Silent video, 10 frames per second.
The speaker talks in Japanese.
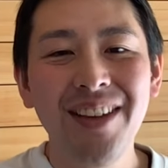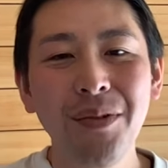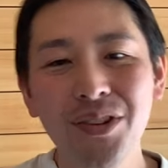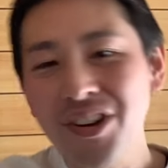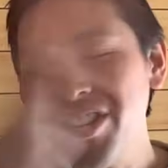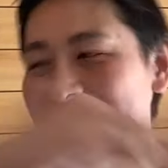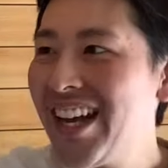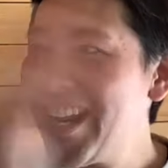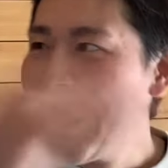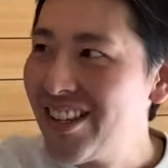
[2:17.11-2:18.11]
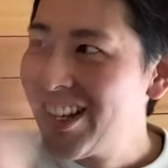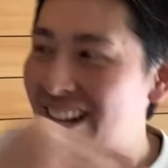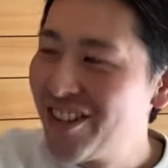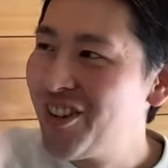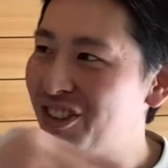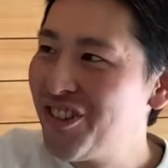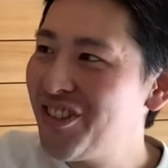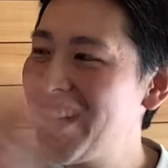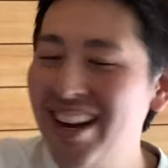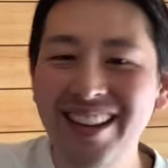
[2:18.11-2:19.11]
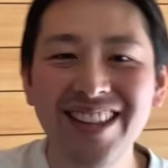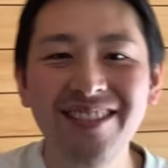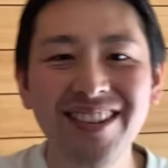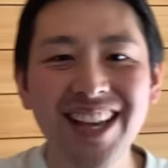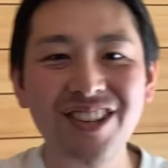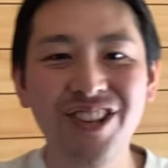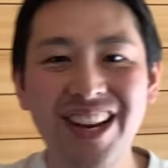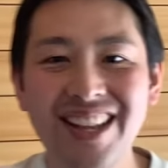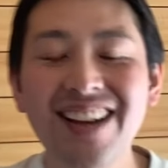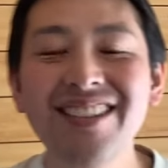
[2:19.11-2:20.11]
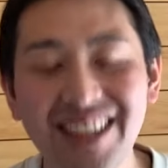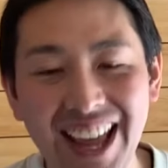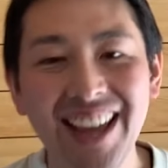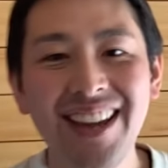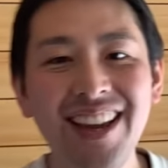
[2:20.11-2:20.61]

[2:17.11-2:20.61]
もうどうしてからだからというとどうだからですは最初入れなくてね。